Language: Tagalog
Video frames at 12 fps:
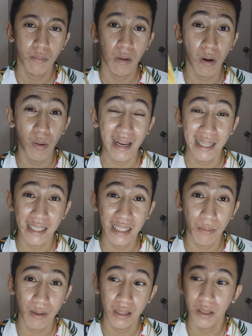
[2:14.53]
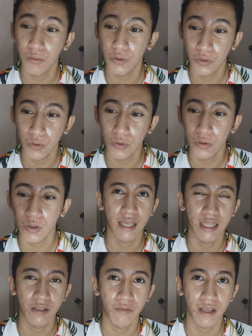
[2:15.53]
mawawala din naman daw yung
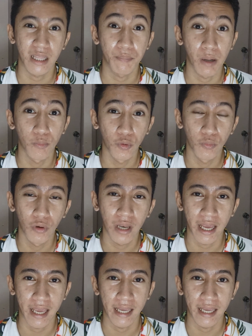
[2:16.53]
side effect na pamumula